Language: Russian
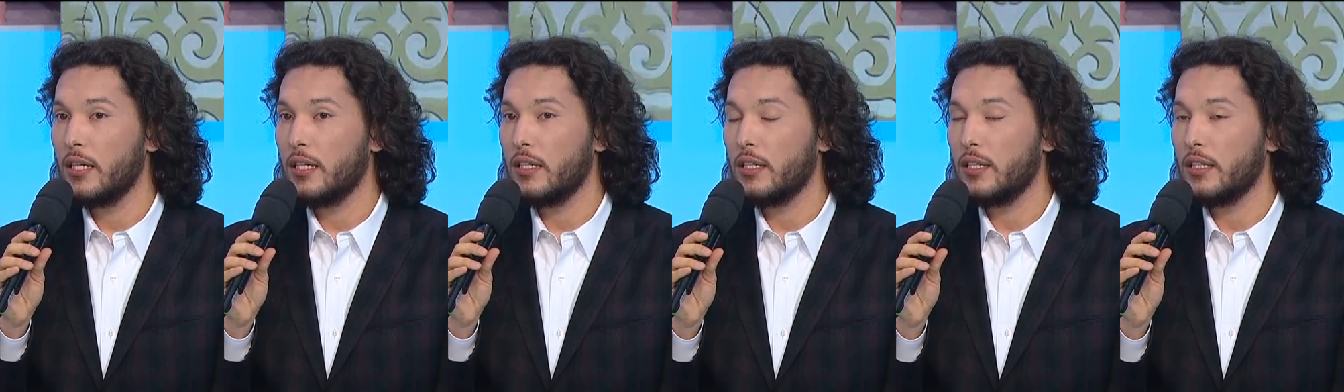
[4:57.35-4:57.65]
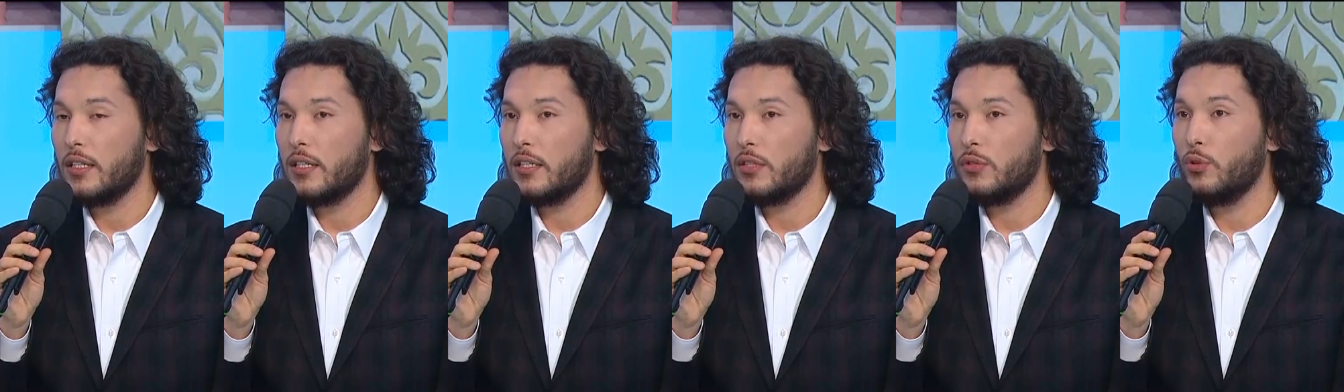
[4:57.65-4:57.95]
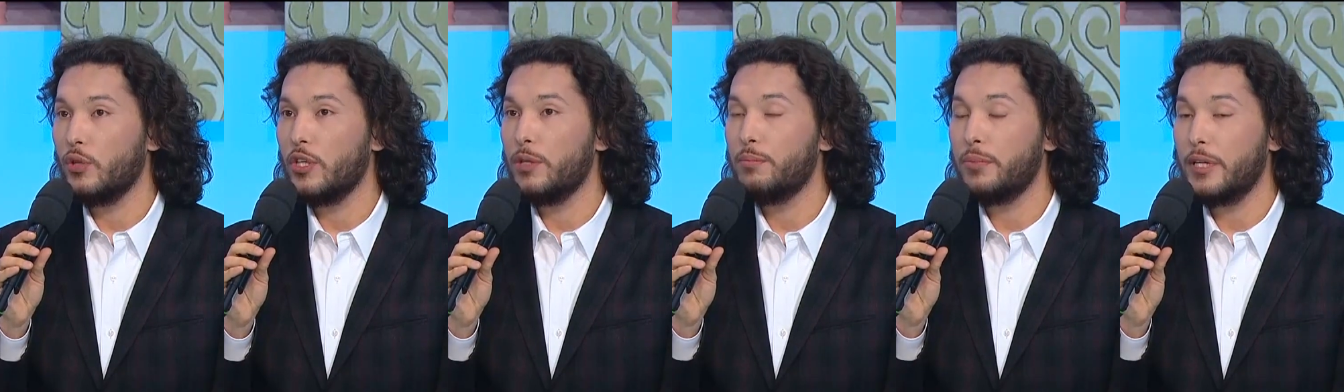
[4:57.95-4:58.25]
э,
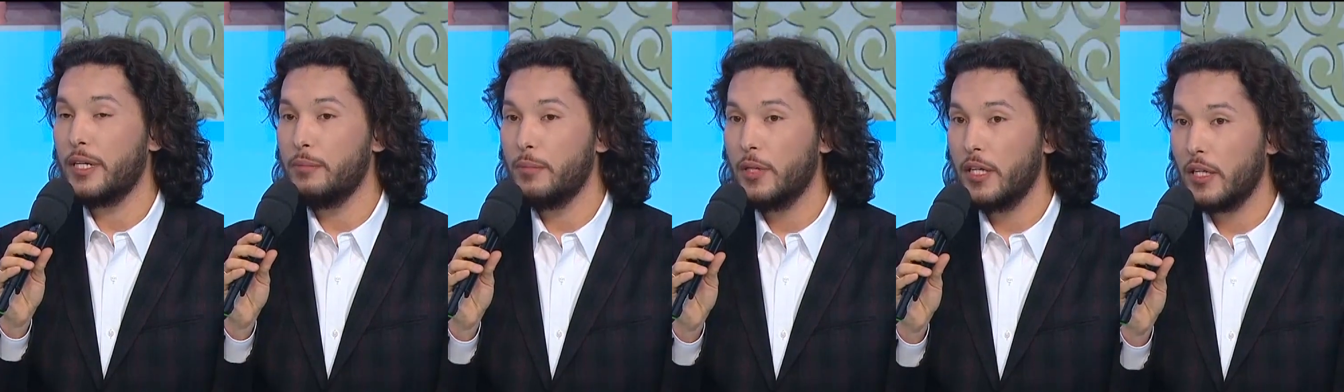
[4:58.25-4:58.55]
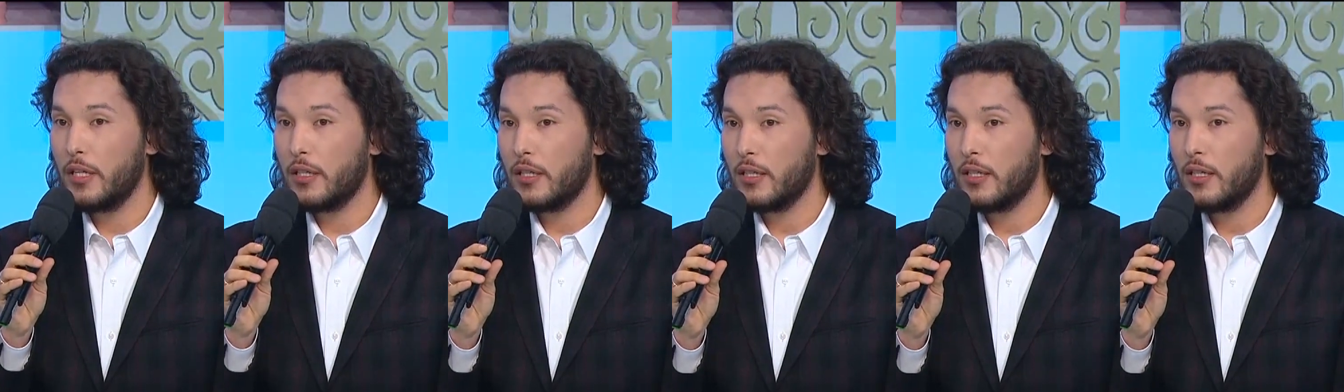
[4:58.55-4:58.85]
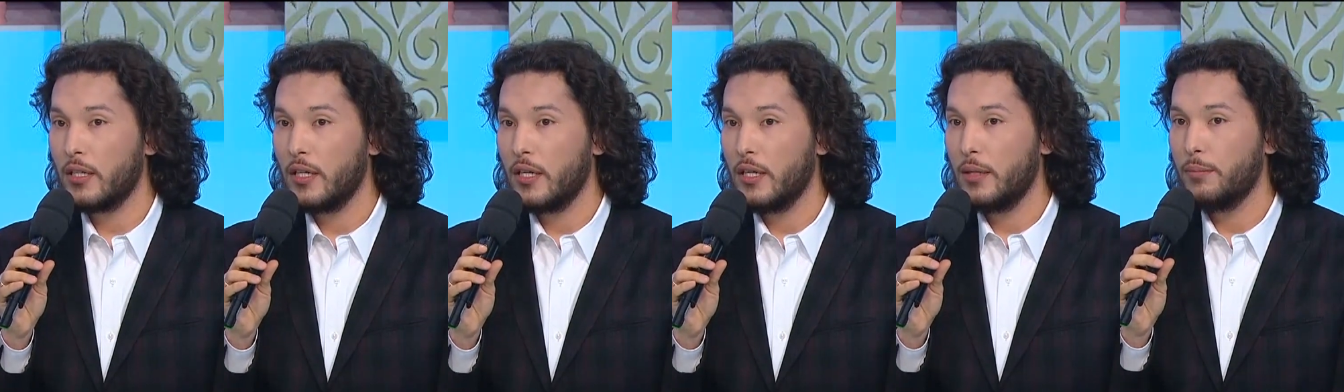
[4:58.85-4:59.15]
но и пример,
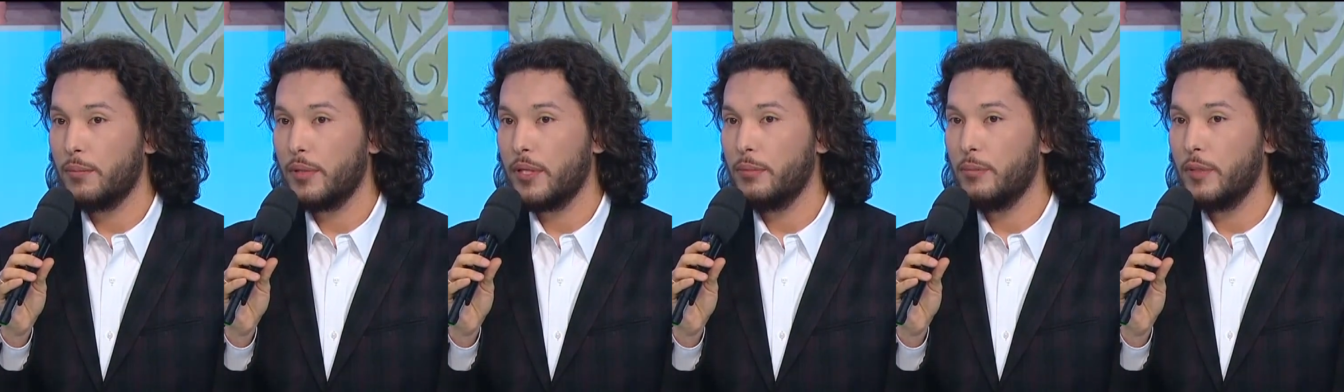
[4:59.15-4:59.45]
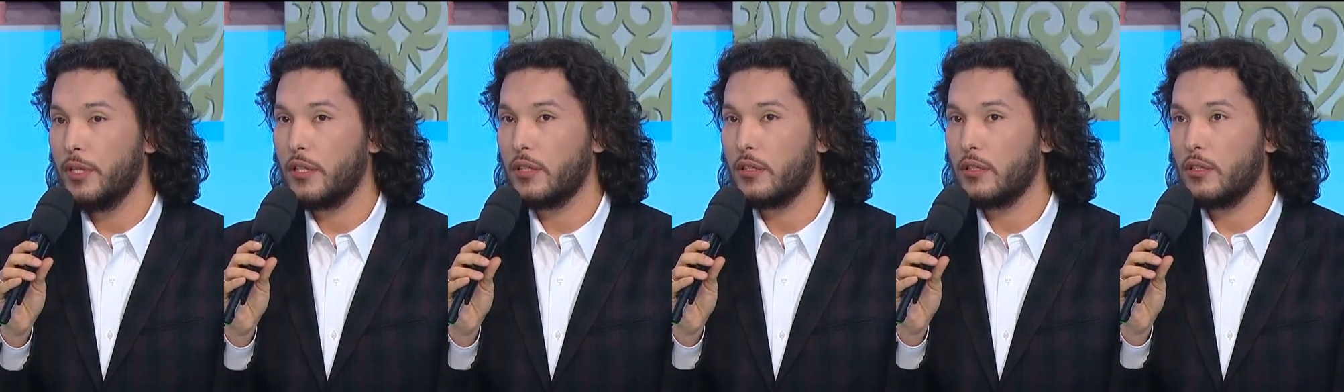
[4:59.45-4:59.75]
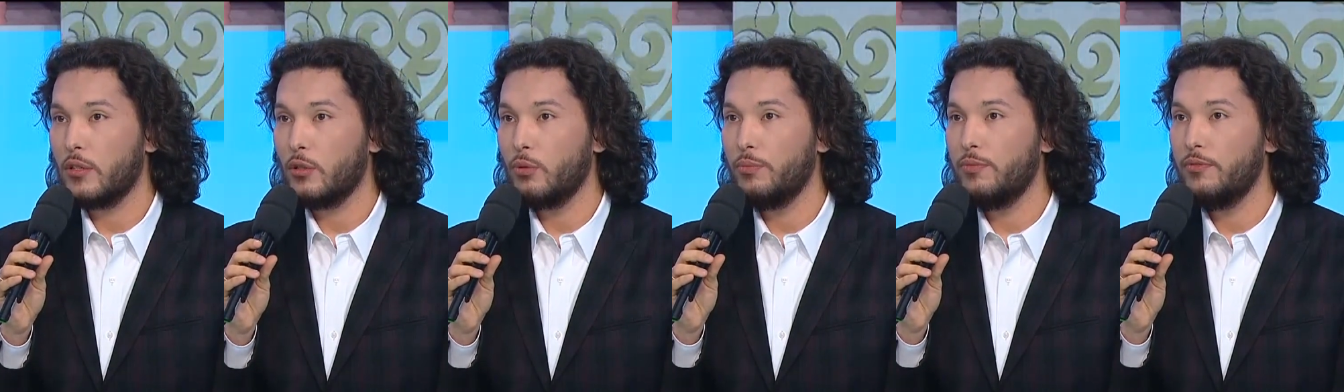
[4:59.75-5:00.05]
пример
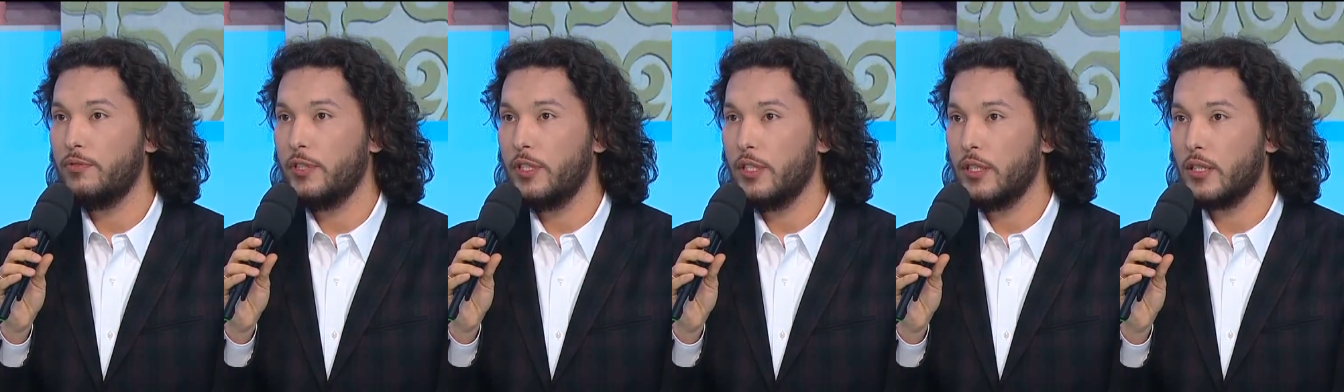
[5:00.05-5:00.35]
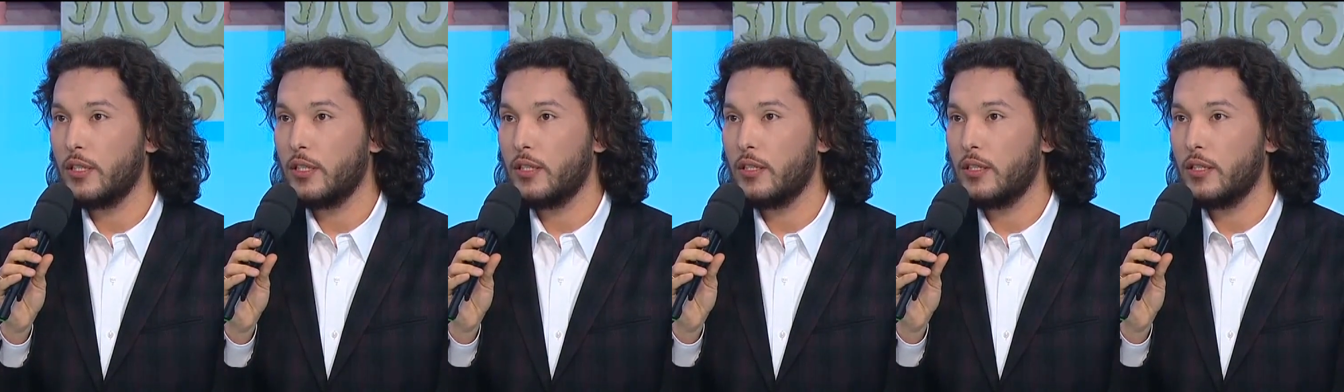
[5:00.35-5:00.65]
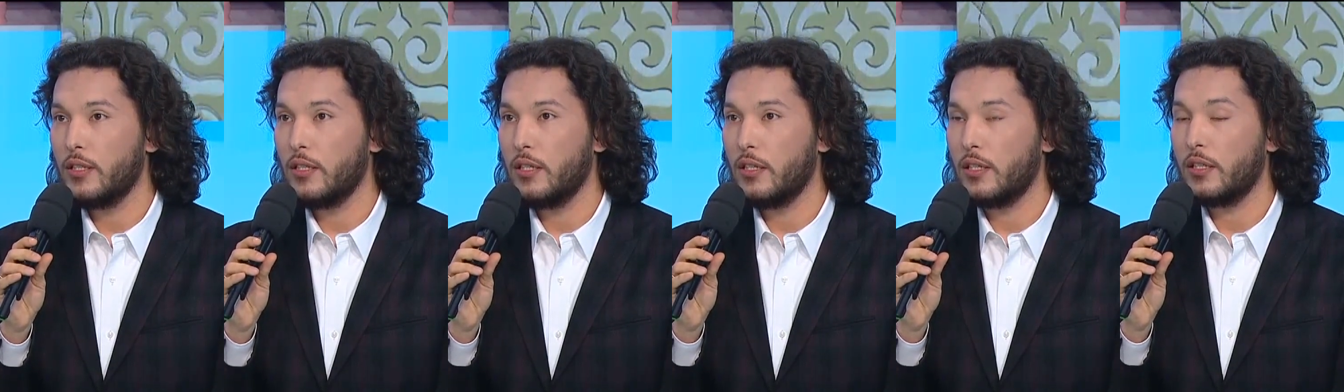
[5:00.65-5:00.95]
любви
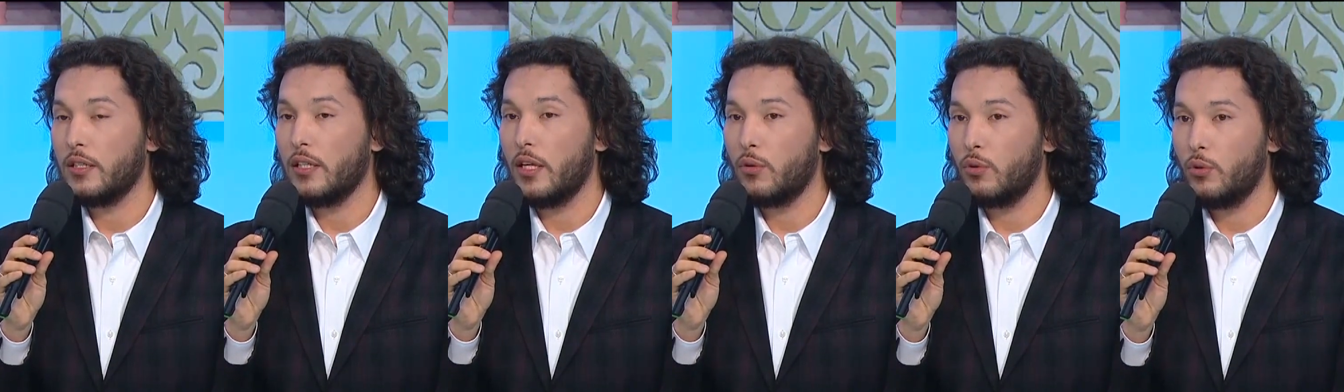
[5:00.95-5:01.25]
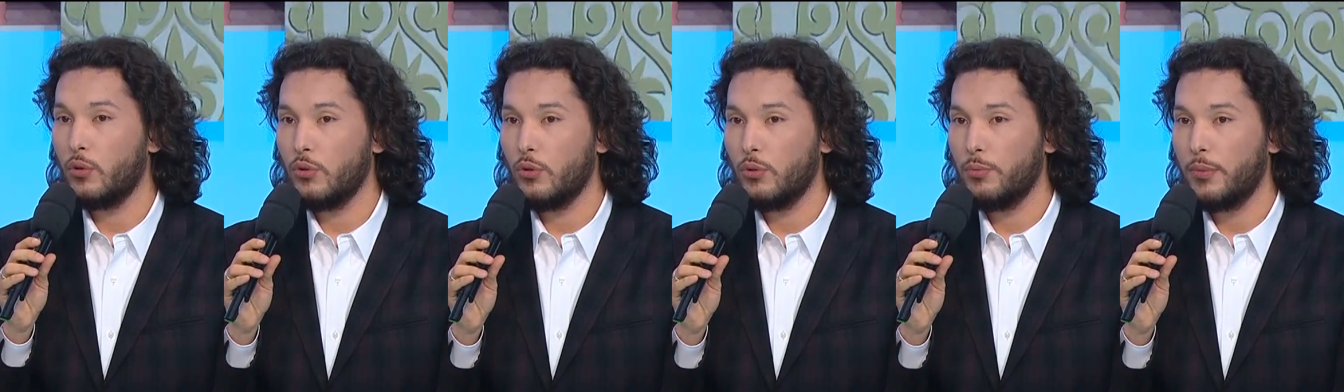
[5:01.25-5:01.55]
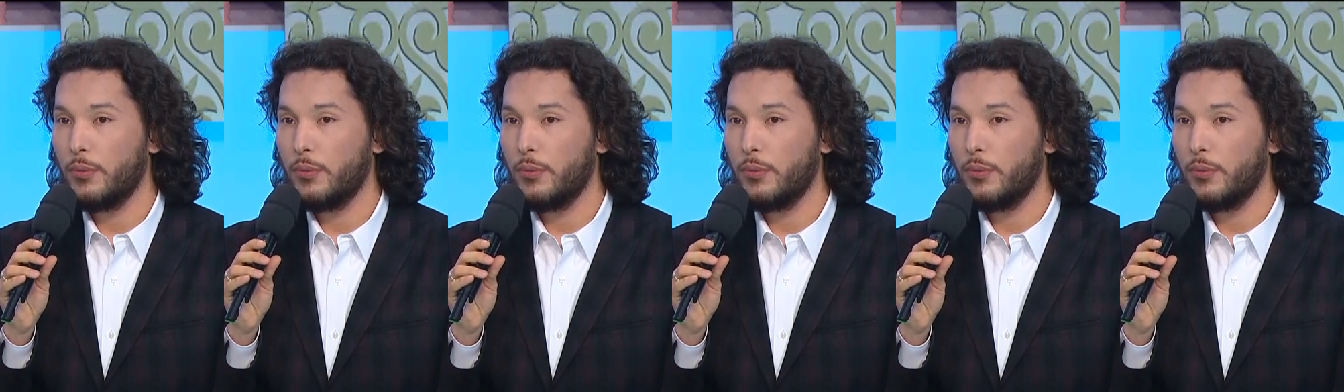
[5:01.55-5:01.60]
к народу,